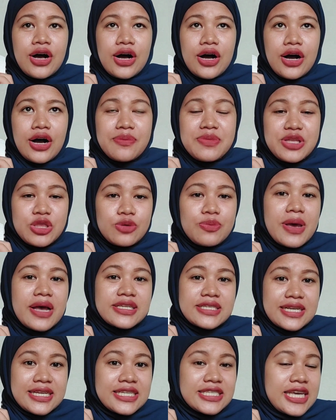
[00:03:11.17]
Uh, itu
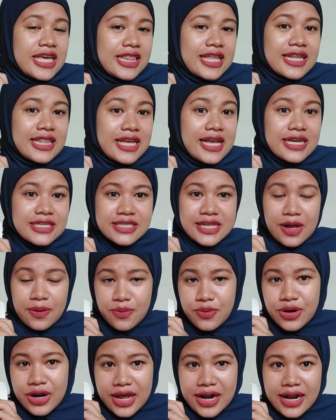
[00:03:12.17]
biasanya sekitar tiga setengah
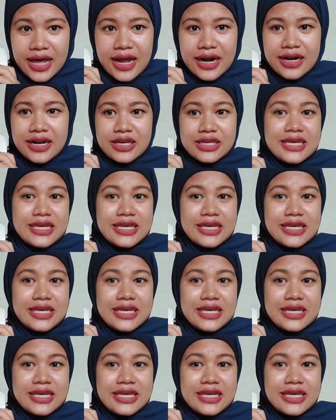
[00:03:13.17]
bulanan.